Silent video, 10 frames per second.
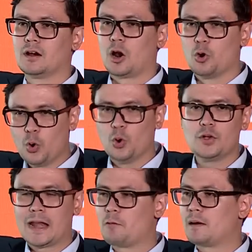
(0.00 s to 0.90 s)
เรารู้
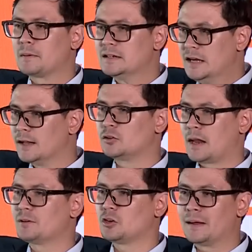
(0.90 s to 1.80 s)
อยู่แล้วว่ามันเงินตรง
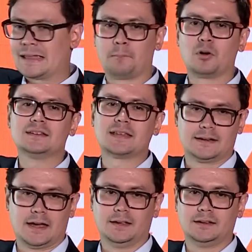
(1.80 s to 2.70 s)
นี้มันต้องมาจากบริษัท
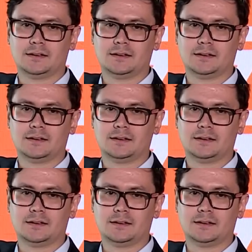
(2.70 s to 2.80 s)
ไหน